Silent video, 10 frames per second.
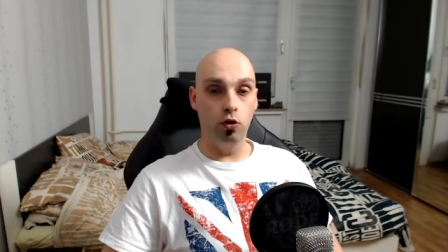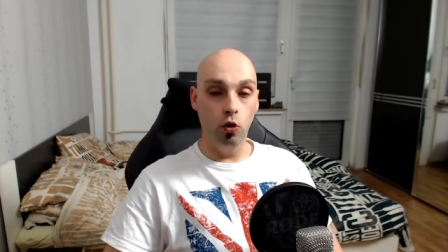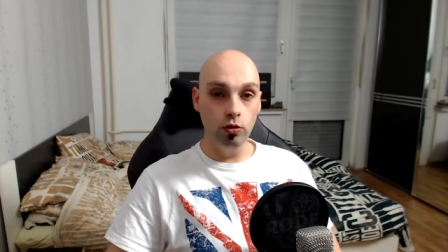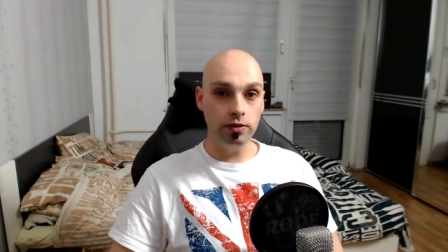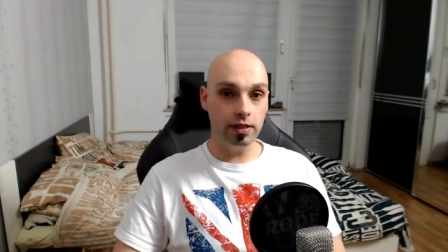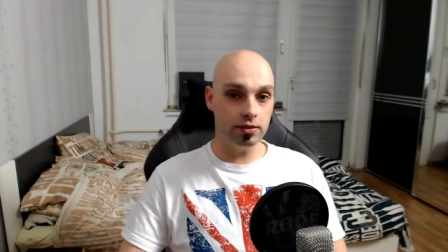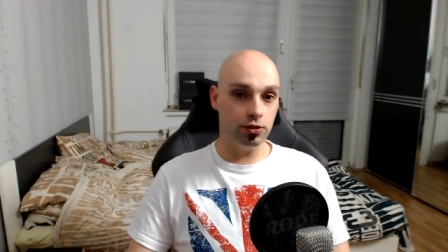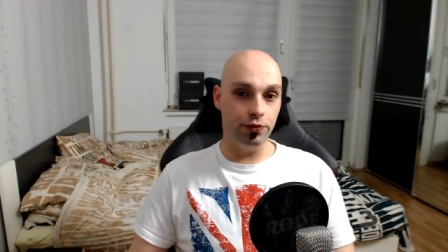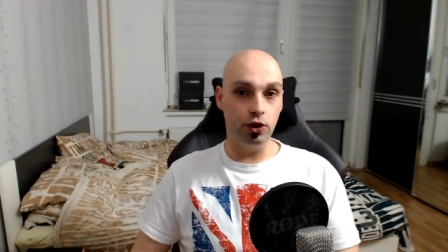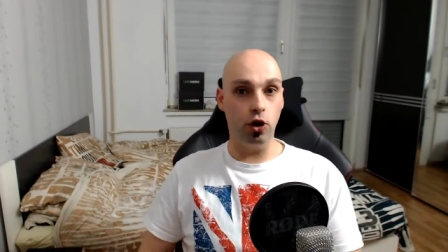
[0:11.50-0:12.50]
und herzlich
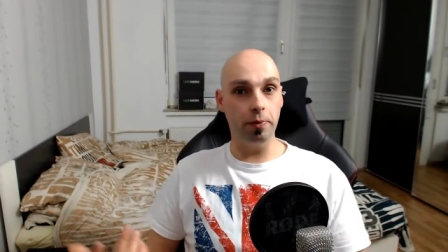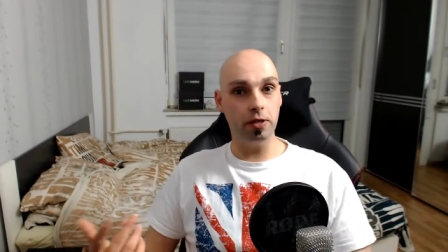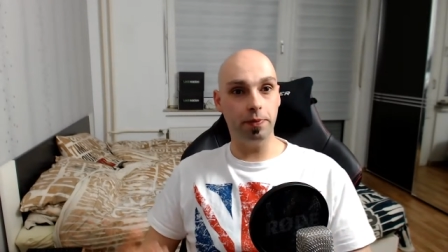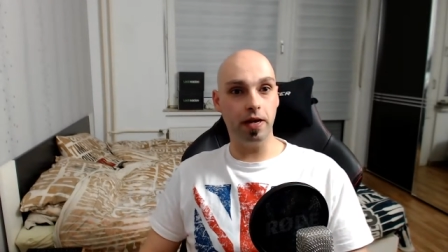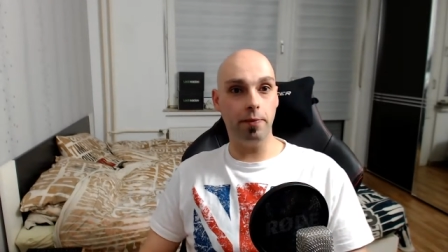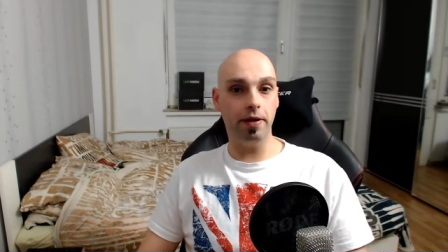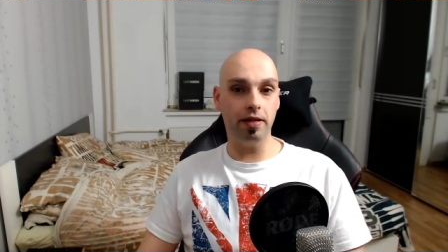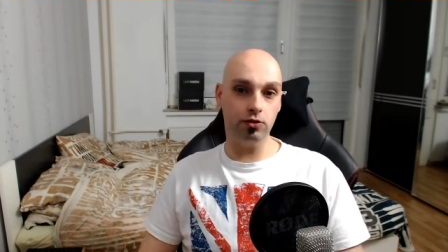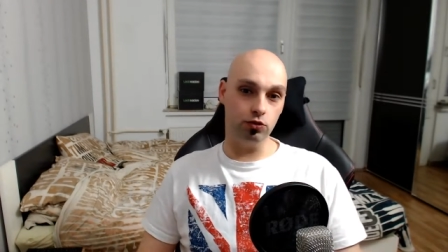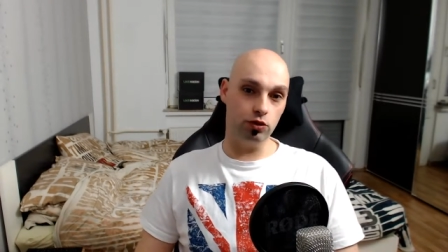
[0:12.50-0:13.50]
willkommen, ich bin
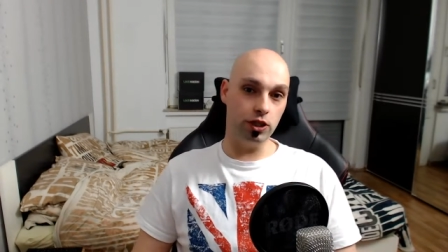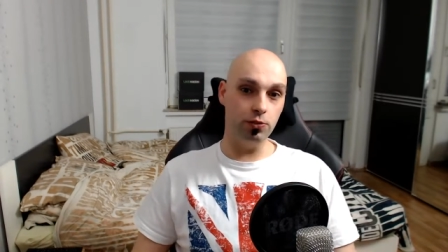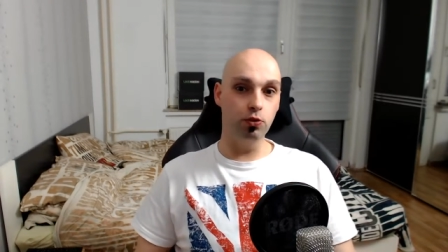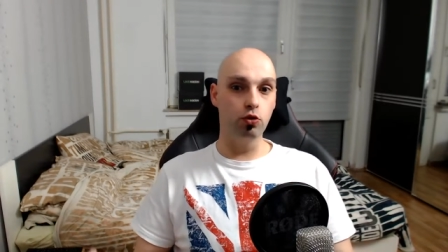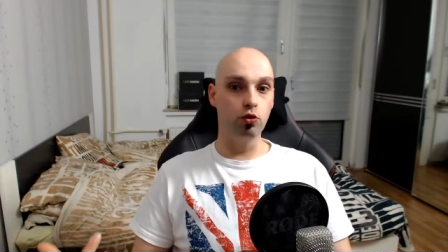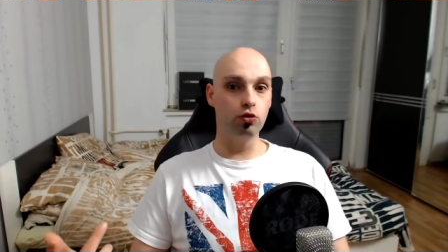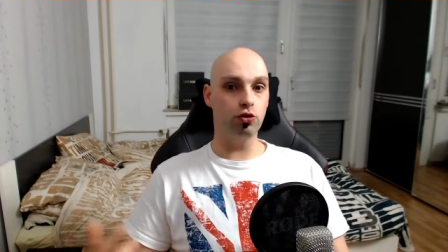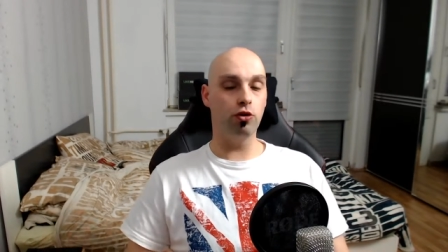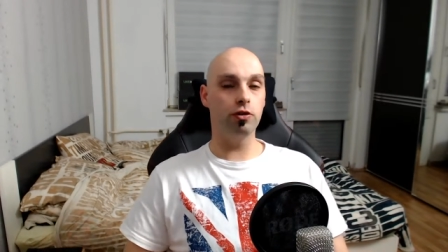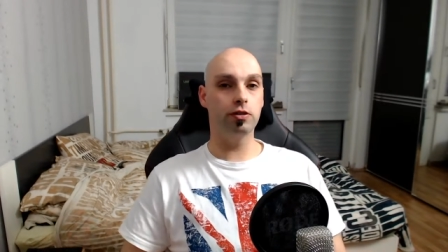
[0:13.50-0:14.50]
Alpenex und ich begrüße
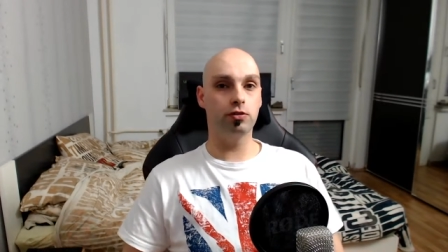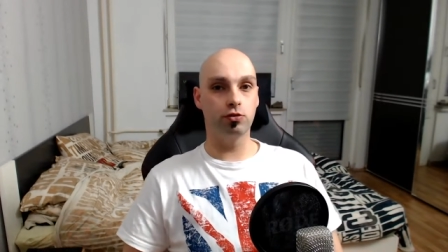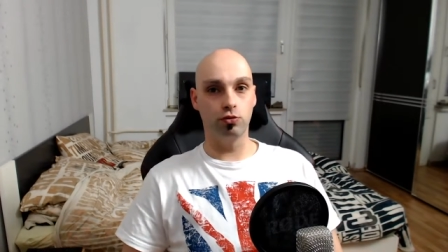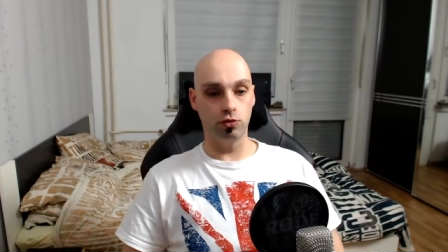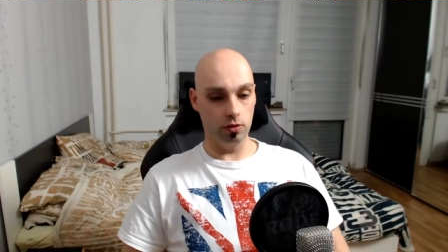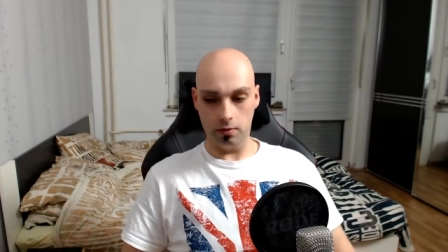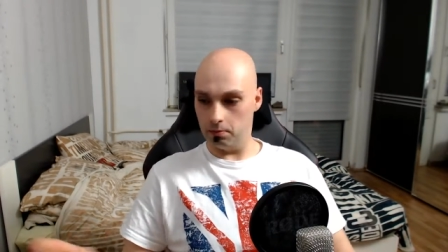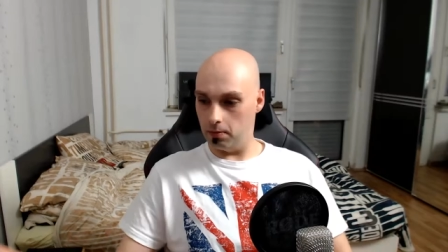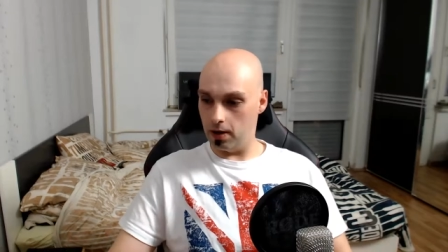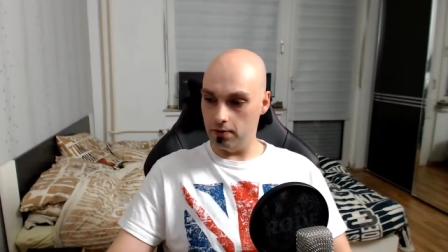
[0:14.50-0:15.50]
euch zu
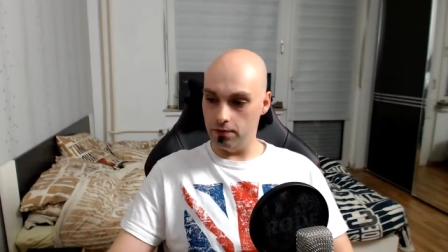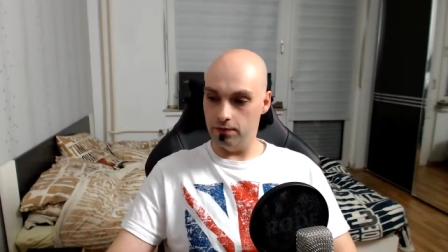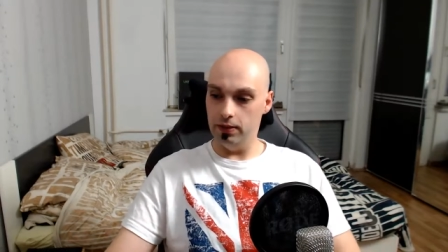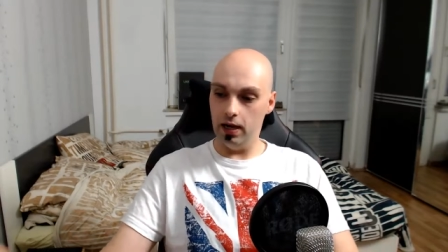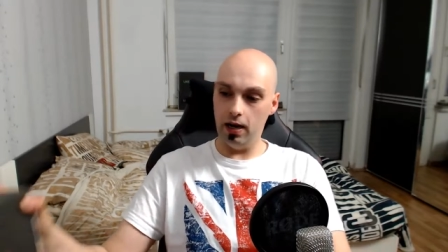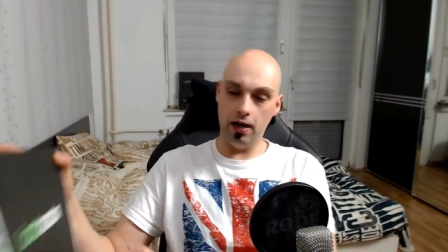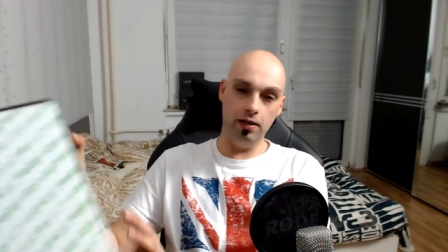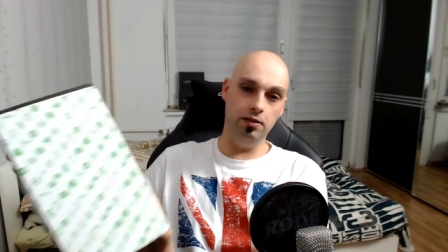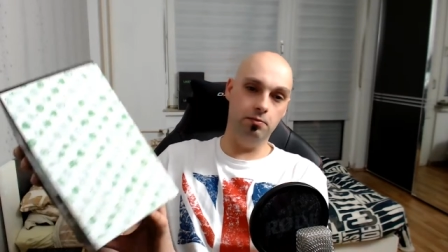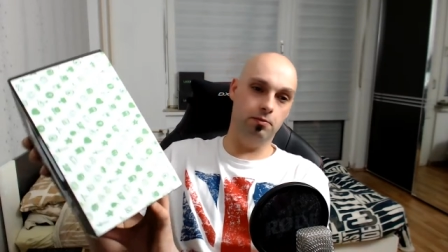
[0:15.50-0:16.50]
mal wieder
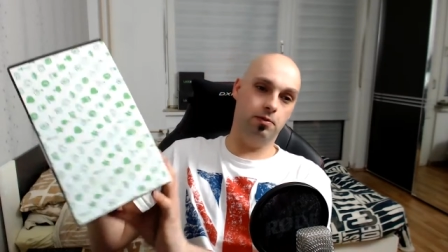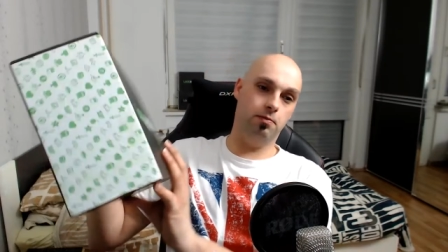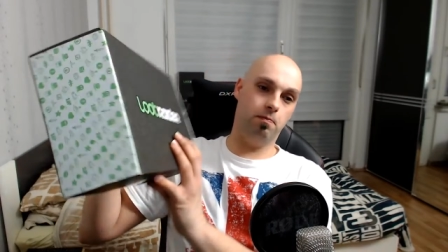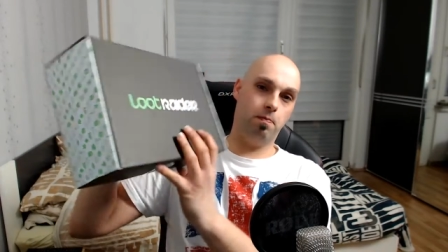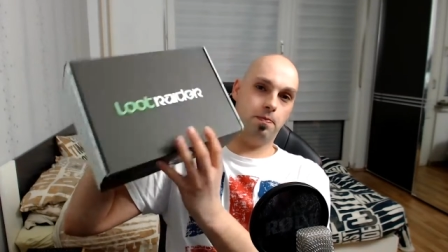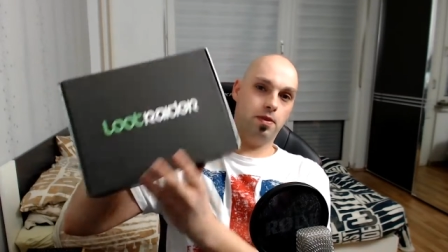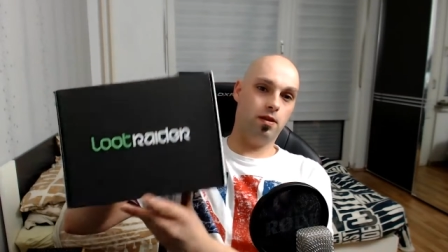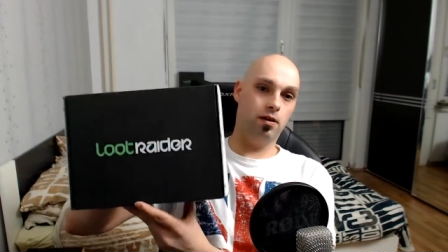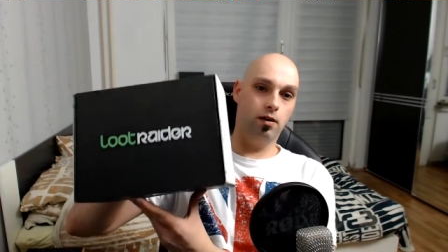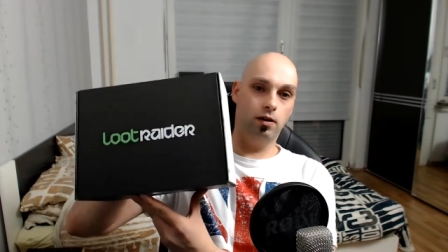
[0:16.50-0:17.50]
einem
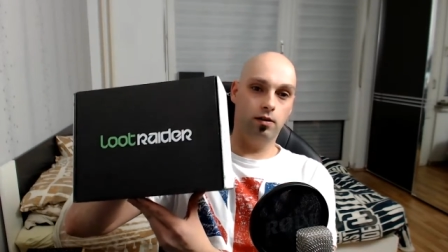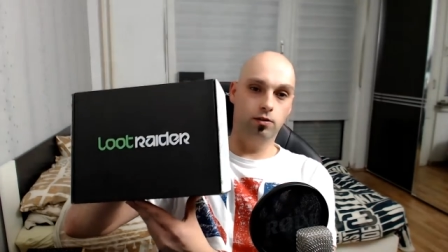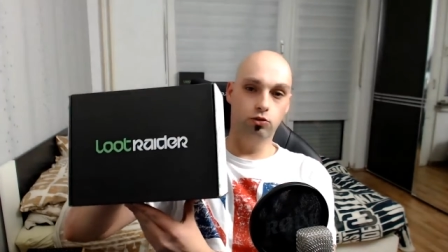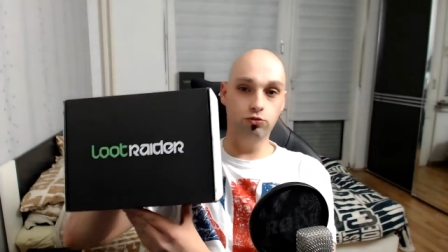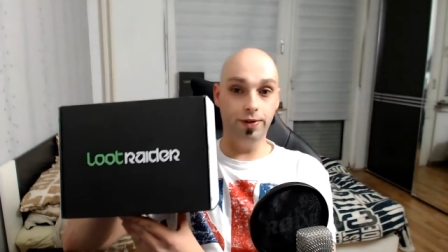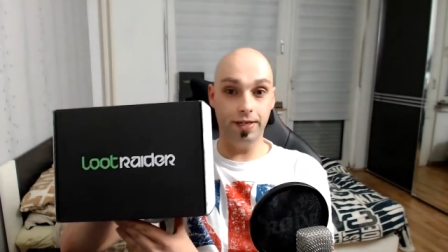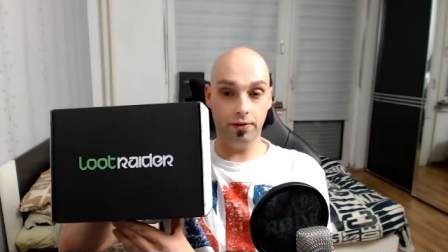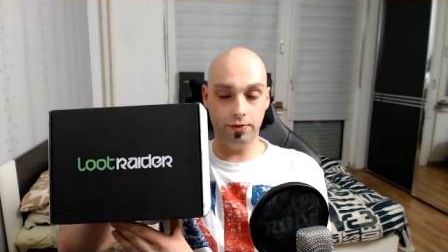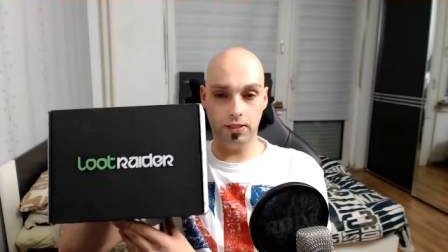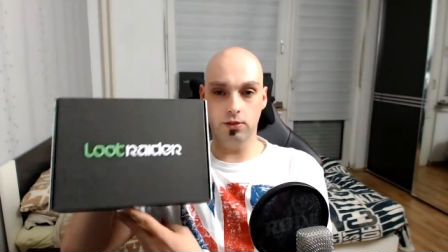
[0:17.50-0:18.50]
Loot Raider
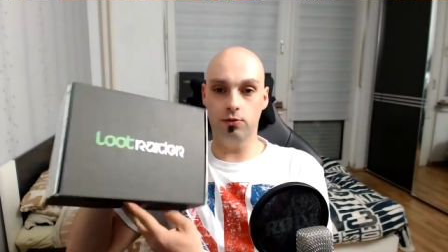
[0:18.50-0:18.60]
Video.